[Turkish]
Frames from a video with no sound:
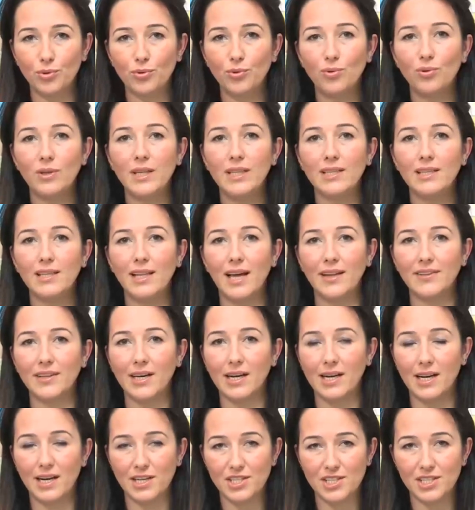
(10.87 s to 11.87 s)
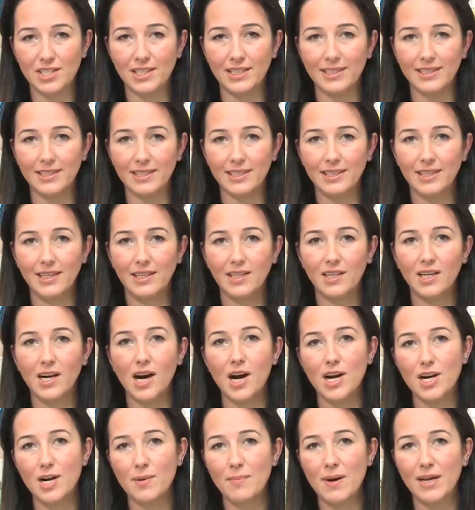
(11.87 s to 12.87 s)
kullanılan araçları
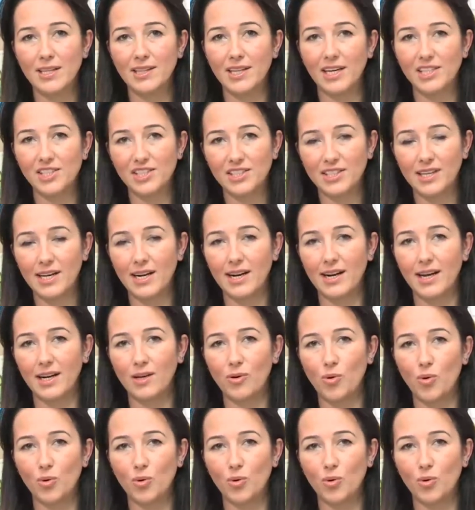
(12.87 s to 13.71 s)
kahramanlaştırarak,